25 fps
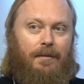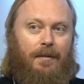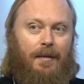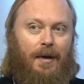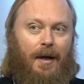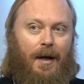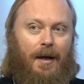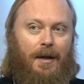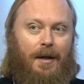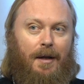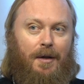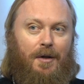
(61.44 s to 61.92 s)

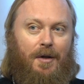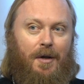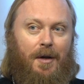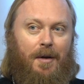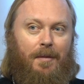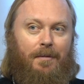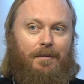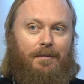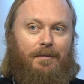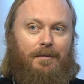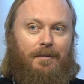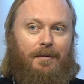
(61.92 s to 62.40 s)

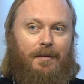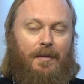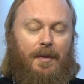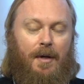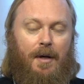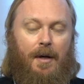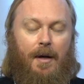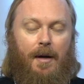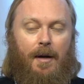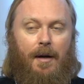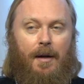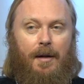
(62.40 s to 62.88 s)
родителям
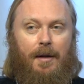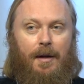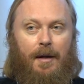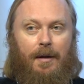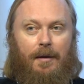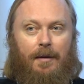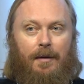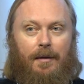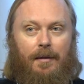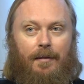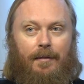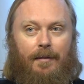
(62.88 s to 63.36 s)
или
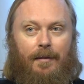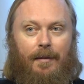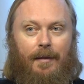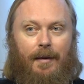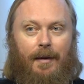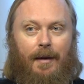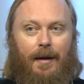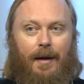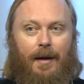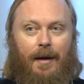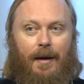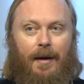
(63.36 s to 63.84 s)
нет.
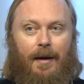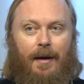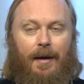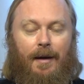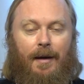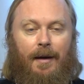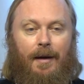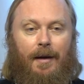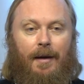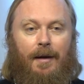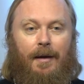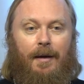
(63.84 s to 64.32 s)

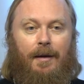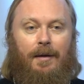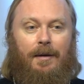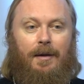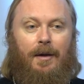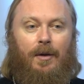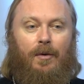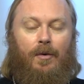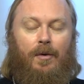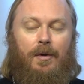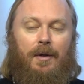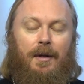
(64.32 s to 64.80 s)

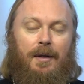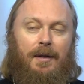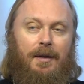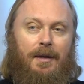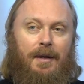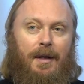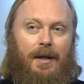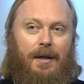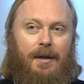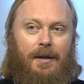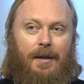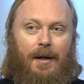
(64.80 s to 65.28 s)
Тихонько
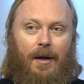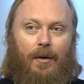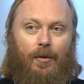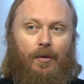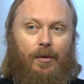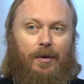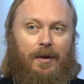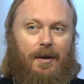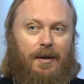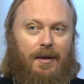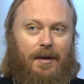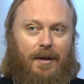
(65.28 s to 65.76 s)
съесть
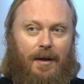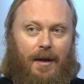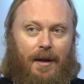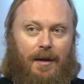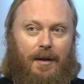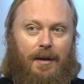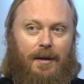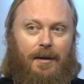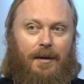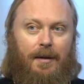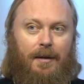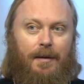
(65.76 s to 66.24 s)
какую-то
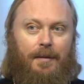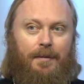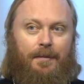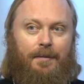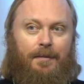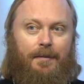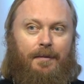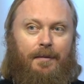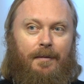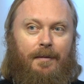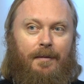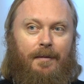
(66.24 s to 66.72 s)
сладость
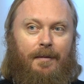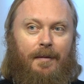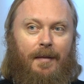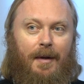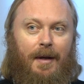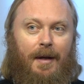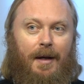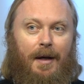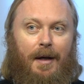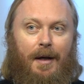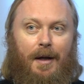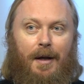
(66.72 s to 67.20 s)

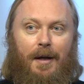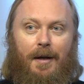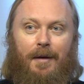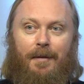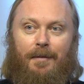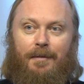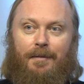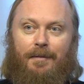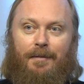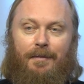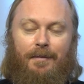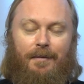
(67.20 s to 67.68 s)

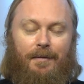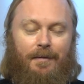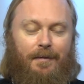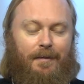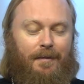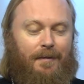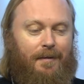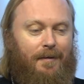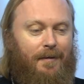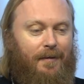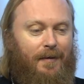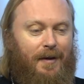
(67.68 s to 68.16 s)
или
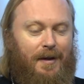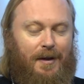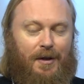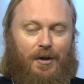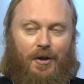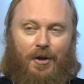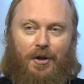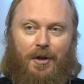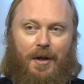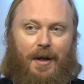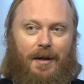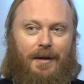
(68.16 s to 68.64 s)

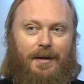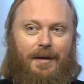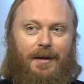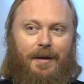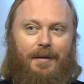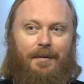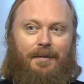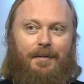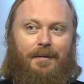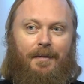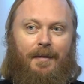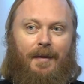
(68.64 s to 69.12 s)

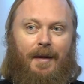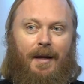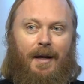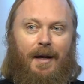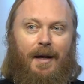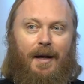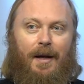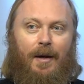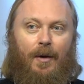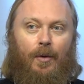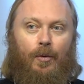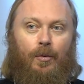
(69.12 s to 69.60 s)
воздержаться.
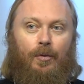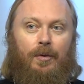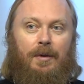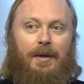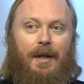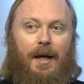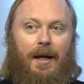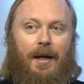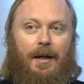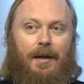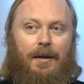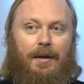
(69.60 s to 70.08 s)

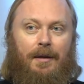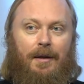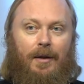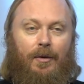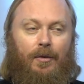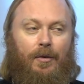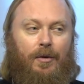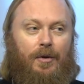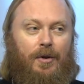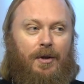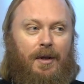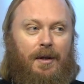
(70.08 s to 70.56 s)
Ударить
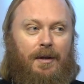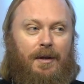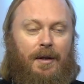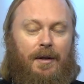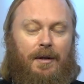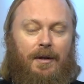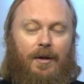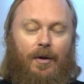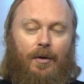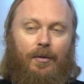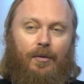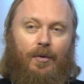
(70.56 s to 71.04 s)
тихонечко
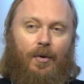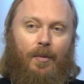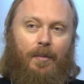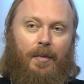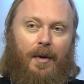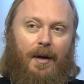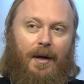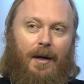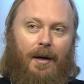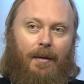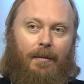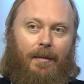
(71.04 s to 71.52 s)
сестренку,
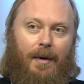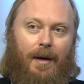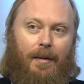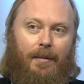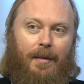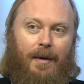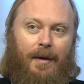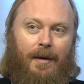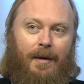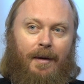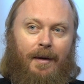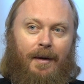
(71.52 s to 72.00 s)
пока
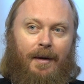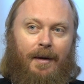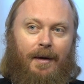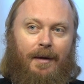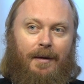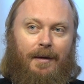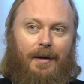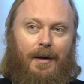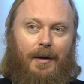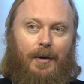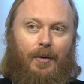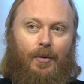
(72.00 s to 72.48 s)
мама
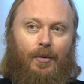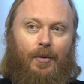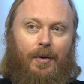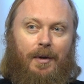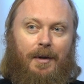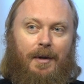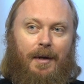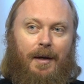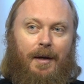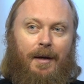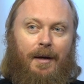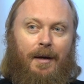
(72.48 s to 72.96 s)
на
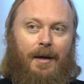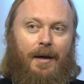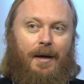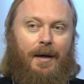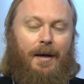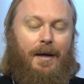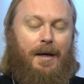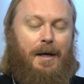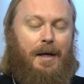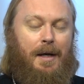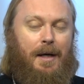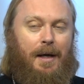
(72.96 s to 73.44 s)
кухне
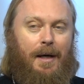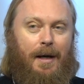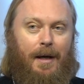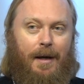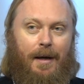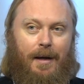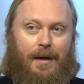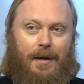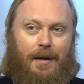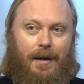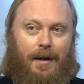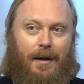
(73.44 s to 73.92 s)

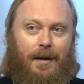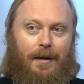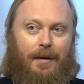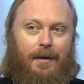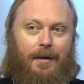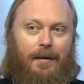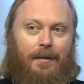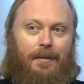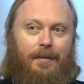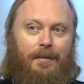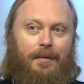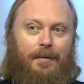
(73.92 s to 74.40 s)
или нет.